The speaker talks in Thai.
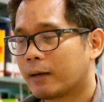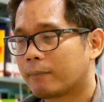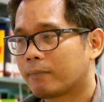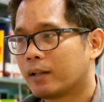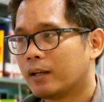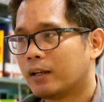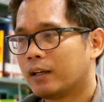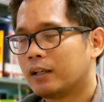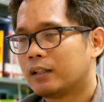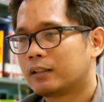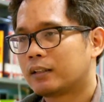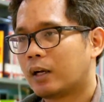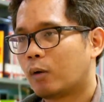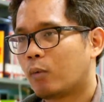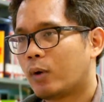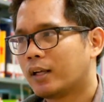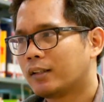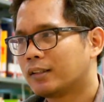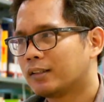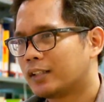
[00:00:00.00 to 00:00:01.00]
ครับแต่
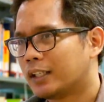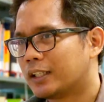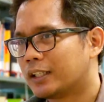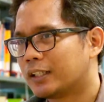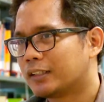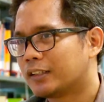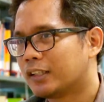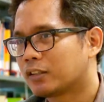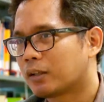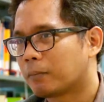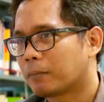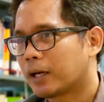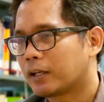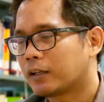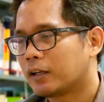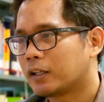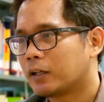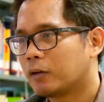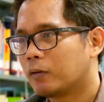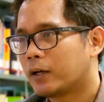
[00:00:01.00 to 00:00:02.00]
ว่าสิ่งหนึ่งที่สำคั
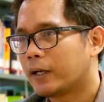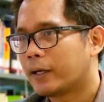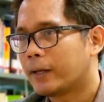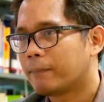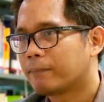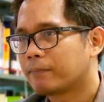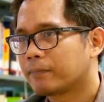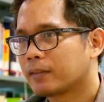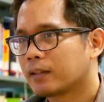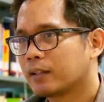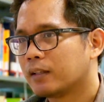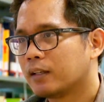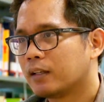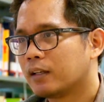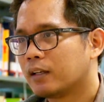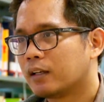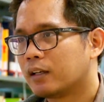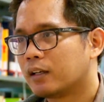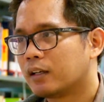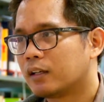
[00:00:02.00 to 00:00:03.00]
ญก็คือว่า
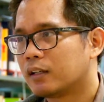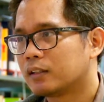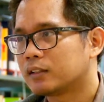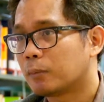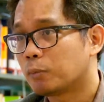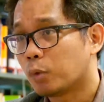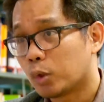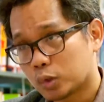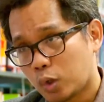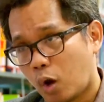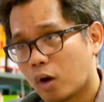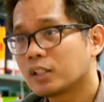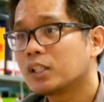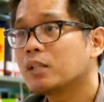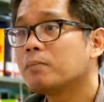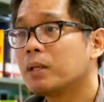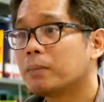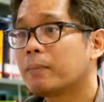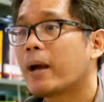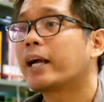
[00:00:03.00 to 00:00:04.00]
จำนวนช่อง
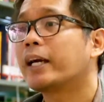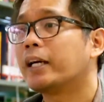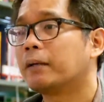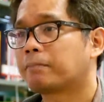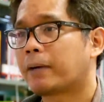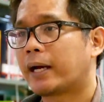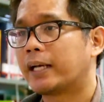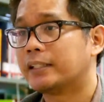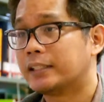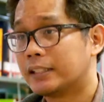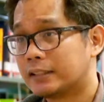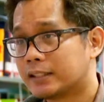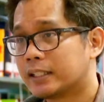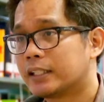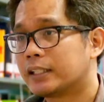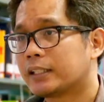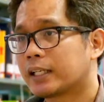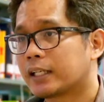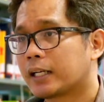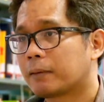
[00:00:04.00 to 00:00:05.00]
ที่มีมากเกินไปจ
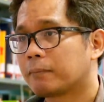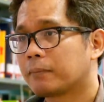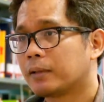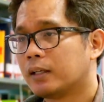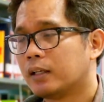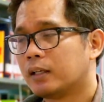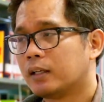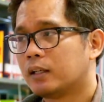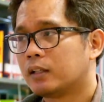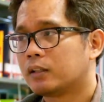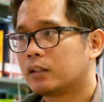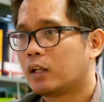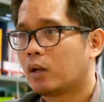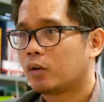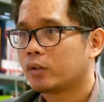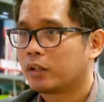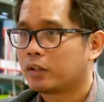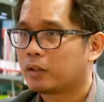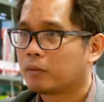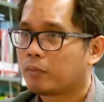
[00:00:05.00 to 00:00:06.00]
ริงๆนะครับ
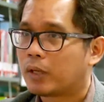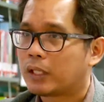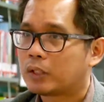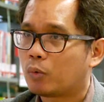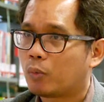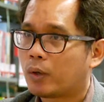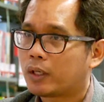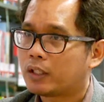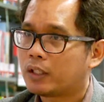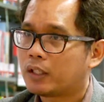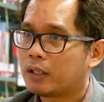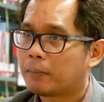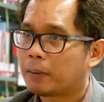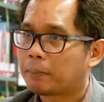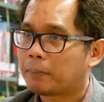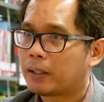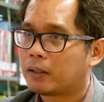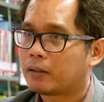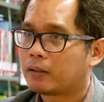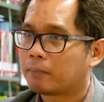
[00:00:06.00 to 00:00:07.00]
เราอย่าลืมว่าทุกวันนี้เนี่ย
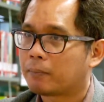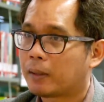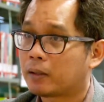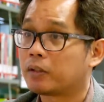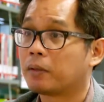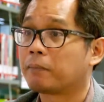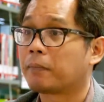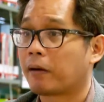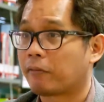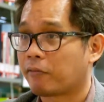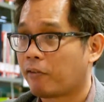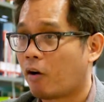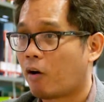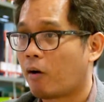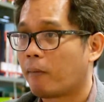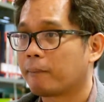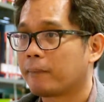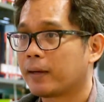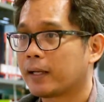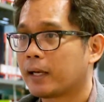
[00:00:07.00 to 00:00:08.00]
มันเป็นมัลติแพลตฟอ
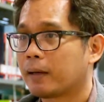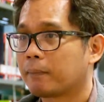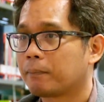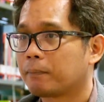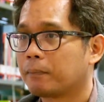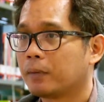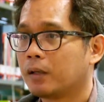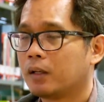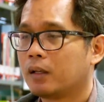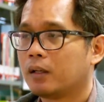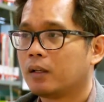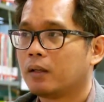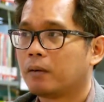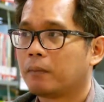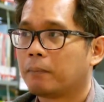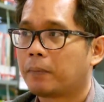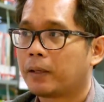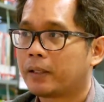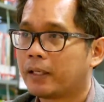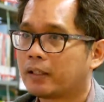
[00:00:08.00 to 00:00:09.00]
ร์มนะครับ
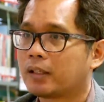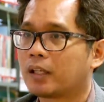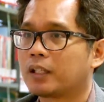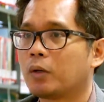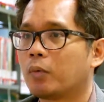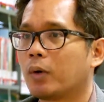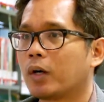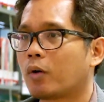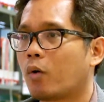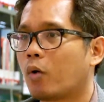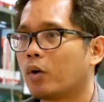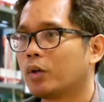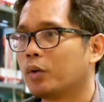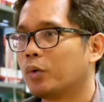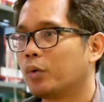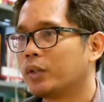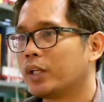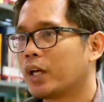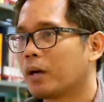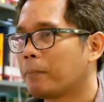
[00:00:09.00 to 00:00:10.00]
ประเด็นก็คือว่าคน
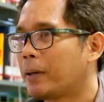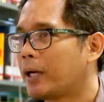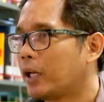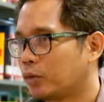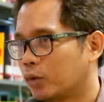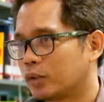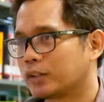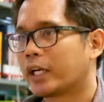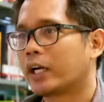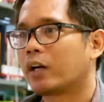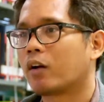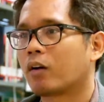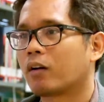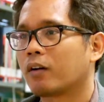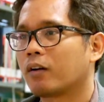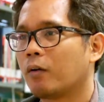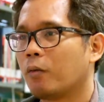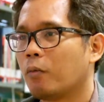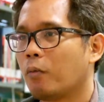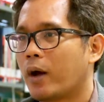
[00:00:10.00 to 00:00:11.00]
ดูเนี่ยไม่ได้สนใจหรอก
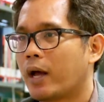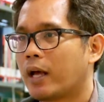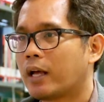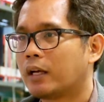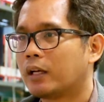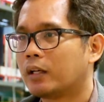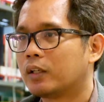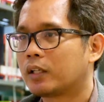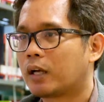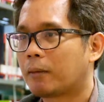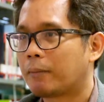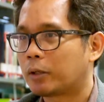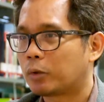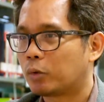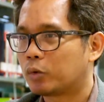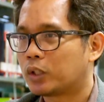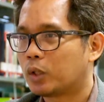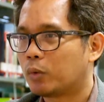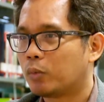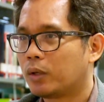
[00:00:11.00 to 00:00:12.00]
ว่ากำลัง
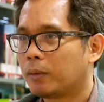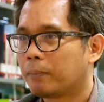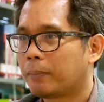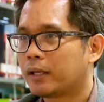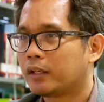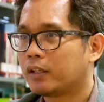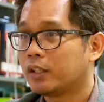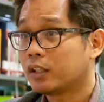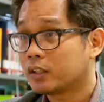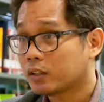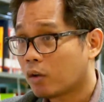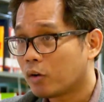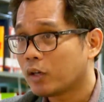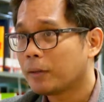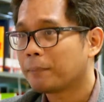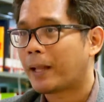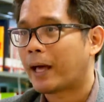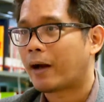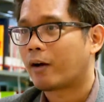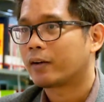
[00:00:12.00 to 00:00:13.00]
ดูทีวีเป็นดิจิทัล
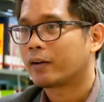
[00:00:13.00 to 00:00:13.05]
หรือเปล่า